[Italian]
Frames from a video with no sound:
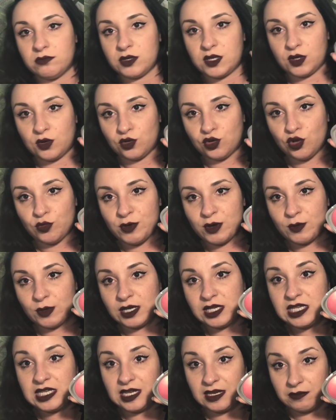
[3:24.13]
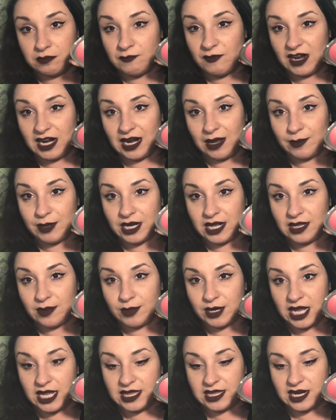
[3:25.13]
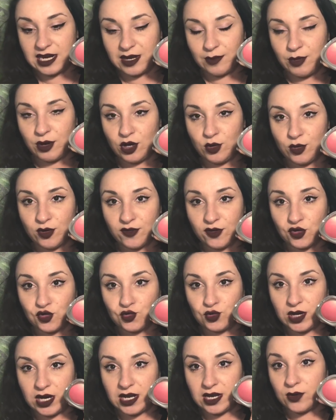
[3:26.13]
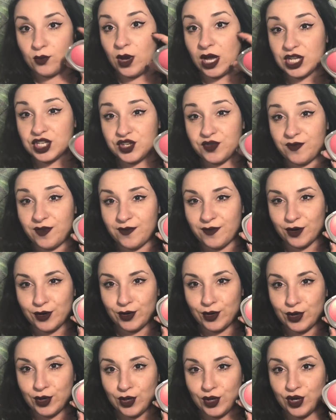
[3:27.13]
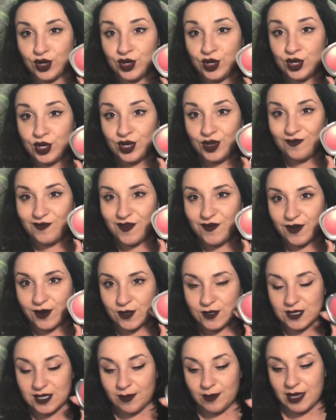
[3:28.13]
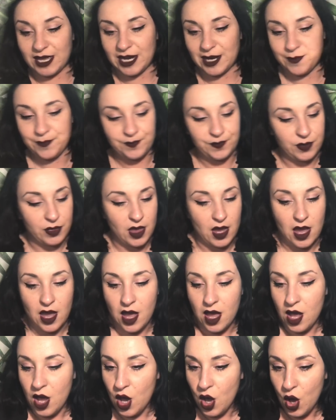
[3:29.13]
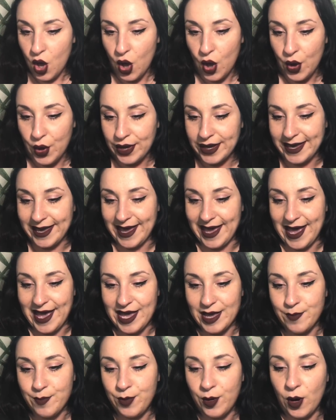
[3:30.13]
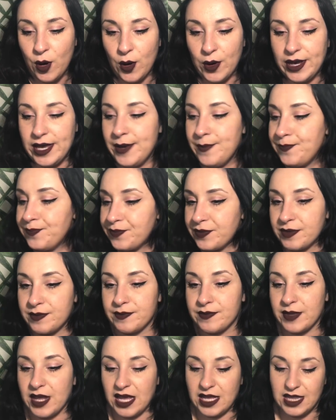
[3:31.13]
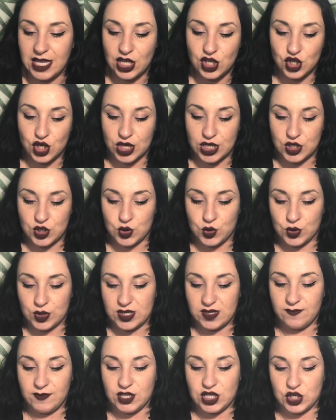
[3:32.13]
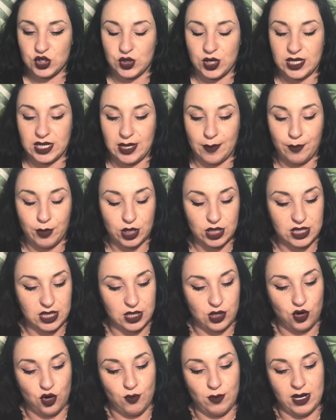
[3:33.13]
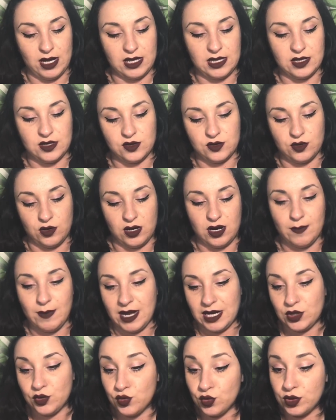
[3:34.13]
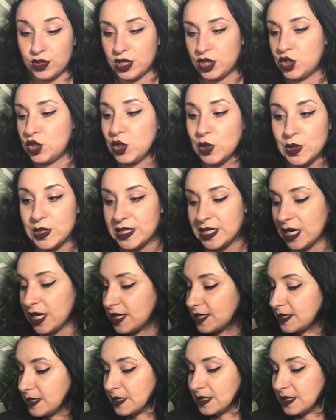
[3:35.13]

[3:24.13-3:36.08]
Secondo me questi vale la pena di prenderli, poi li proverò sulle guance e vi farò, vi farò sapere. Ok, poi mh, mm, nei giorni scorsi invece sono andata a Porte di Roma, adesso ho le mani tutte zizze,